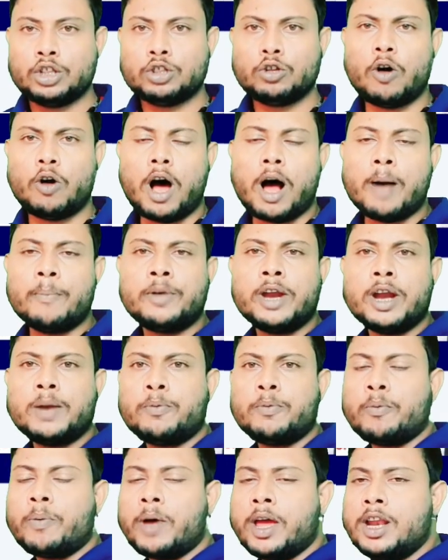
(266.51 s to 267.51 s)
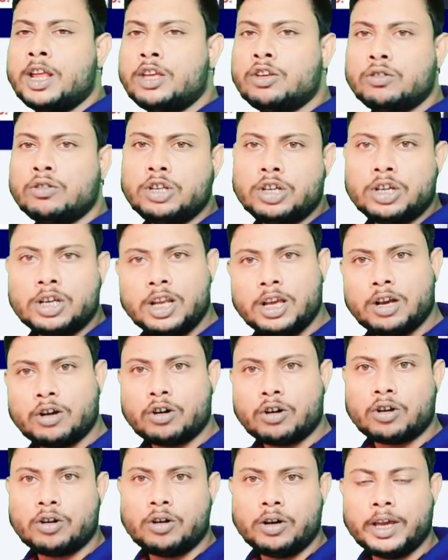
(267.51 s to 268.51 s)
তো আপডেট প্রোফাইলে যদি ক্লিক
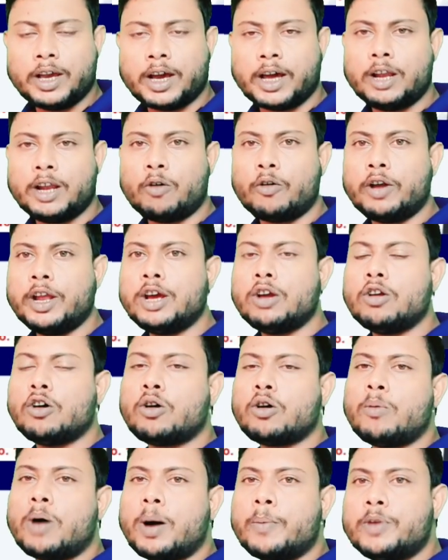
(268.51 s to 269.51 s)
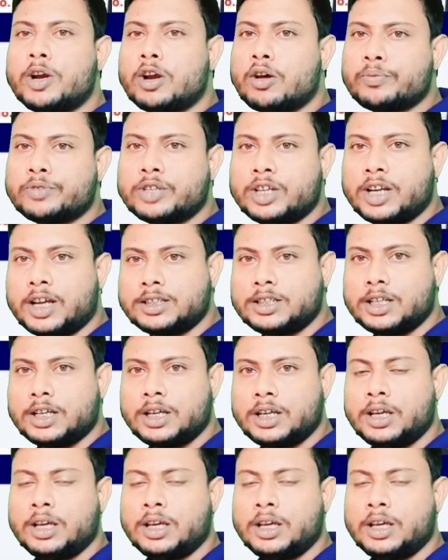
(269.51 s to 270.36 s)
করো এখানে অনেক রকম আপডেট অপশান আছে